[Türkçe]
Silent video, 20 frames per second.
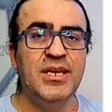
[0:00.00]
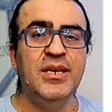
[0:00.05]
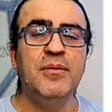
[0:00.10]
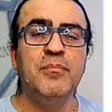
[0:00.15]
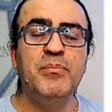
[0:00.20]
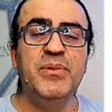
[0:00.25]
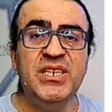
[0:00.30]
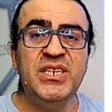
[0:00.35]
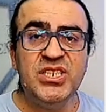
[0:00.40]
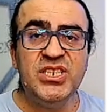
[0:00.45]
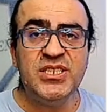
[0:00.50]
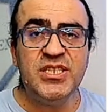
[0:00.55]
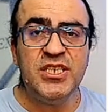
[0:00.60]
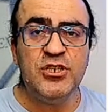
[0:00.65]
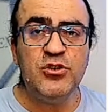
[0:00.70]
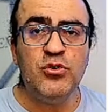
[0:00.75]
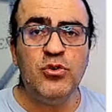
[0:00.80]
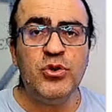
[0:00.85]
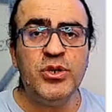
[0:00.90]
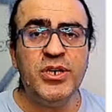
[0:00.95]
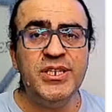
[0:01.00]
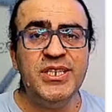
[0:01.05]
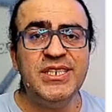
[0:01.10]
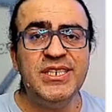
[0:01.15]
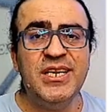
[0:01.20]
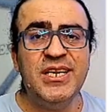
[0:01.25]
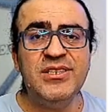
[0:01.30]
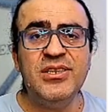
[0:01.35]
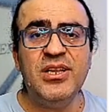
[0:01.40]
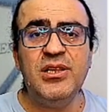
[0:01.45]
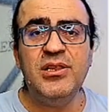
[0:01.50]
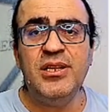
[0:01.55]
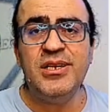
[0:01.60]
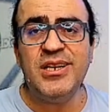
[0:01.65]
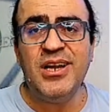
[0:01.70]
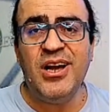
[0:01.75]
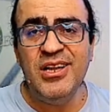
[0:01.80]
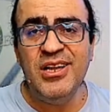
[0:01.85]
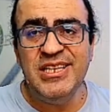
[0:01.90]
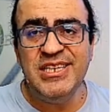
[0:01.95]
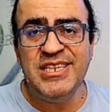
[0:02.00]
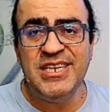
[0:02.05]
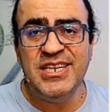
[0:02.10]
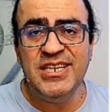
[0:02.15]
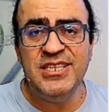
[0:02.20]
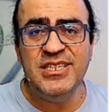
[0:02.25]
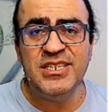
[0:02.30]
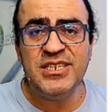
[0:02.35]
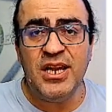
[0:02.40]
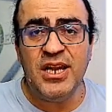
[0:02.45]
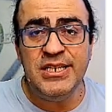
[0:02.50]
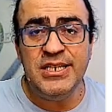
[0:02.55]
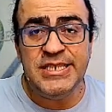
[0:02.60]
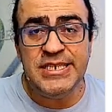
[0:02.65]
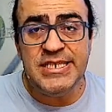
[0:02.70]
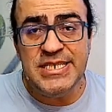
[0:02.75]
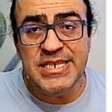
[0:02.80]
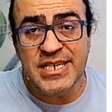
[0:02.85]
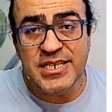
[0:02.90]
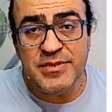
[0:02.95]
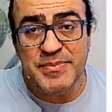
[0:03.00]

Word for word: Bileşikteki organik yan dallar alkildir. Alkiller